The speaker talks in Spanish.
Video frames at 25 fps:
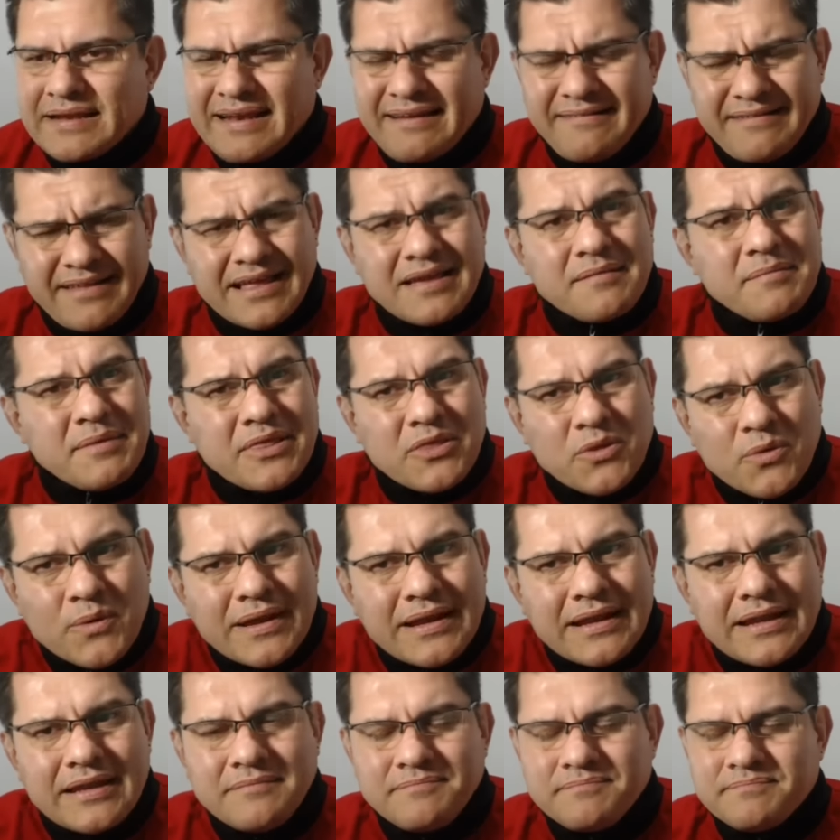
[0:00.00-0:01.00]
La verdad que me
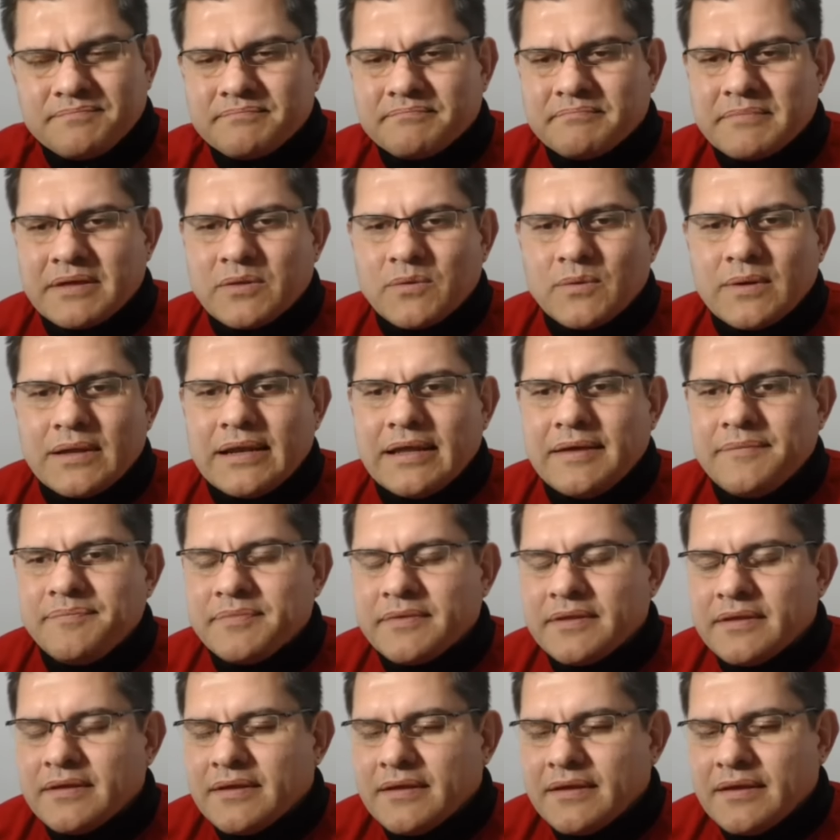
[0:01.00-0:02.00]
duele, me duele
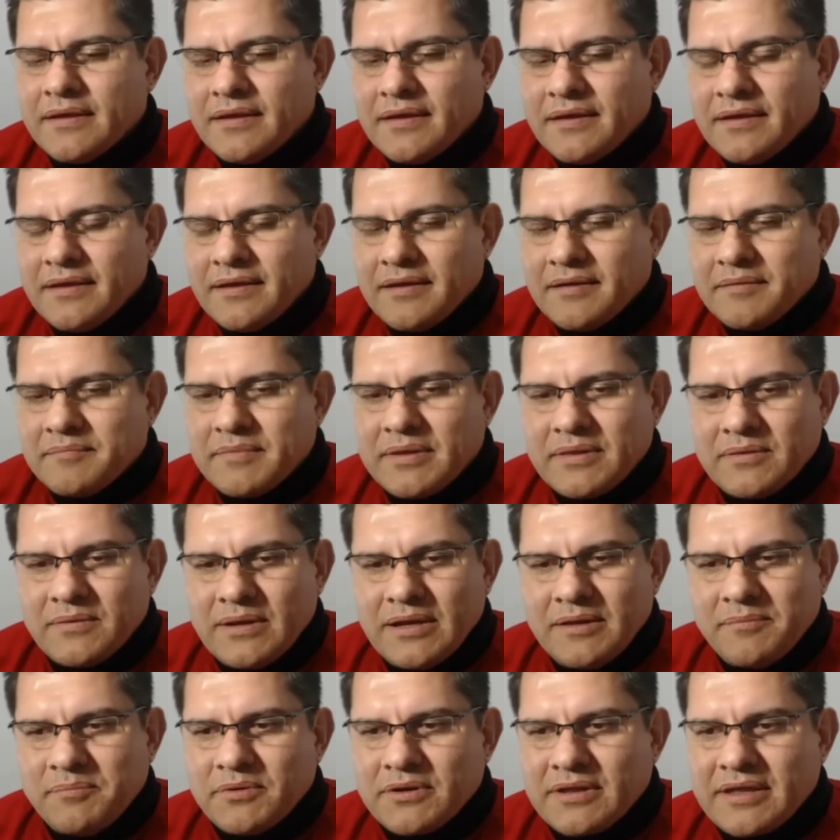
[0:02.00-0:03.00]
me
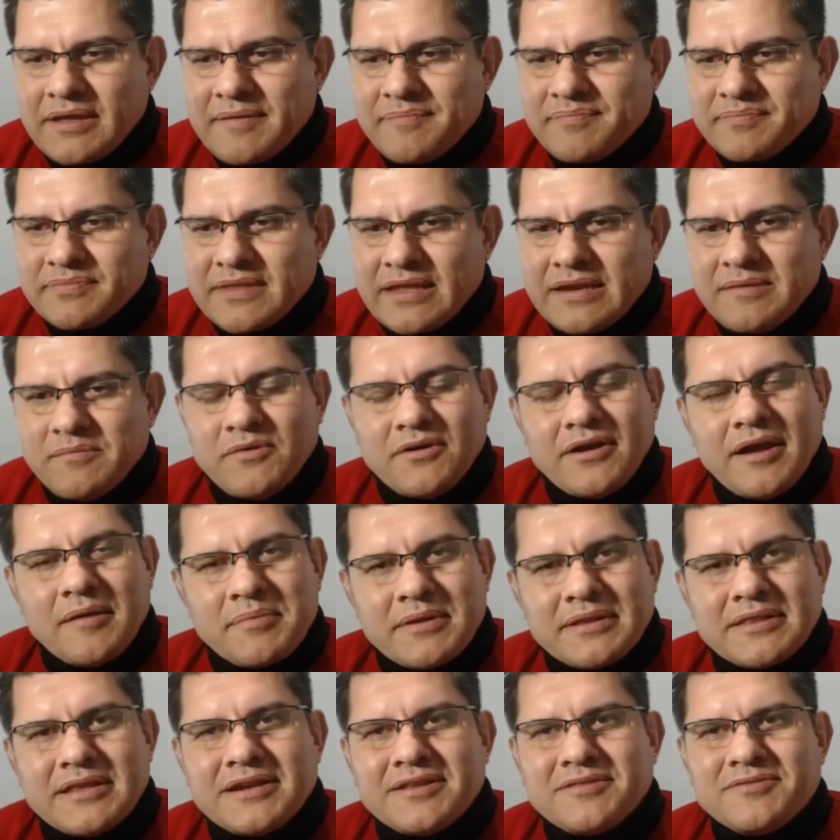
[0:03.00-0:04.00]
duele porque tenemos que
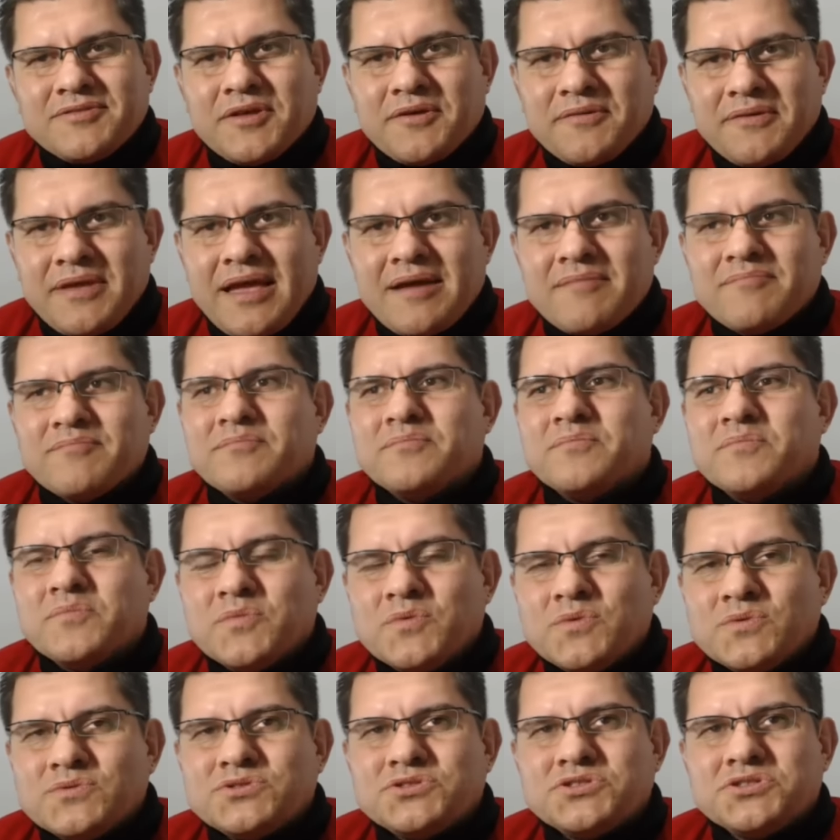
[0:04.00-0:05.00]
aprender todavía
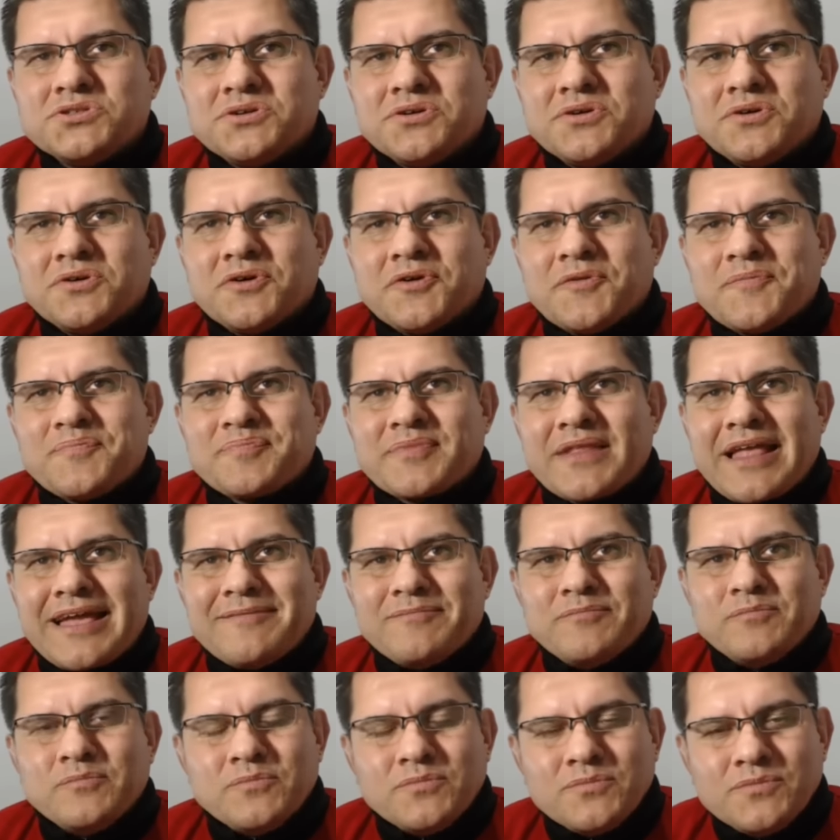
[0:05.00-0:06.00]
mucho,
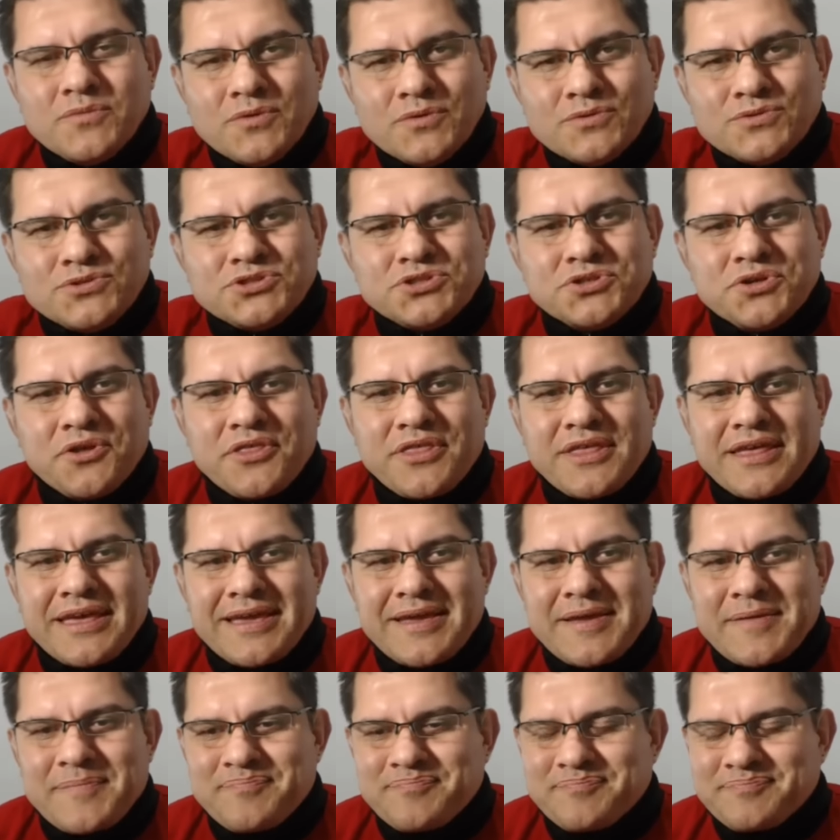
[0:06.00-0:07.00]
mucho
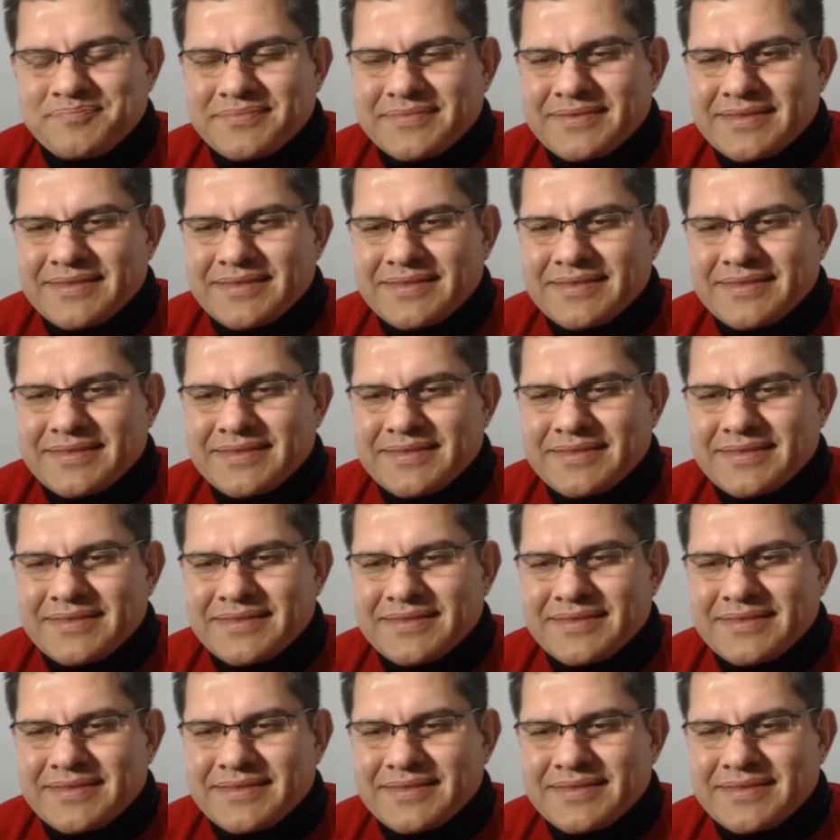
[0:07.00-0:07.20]
de,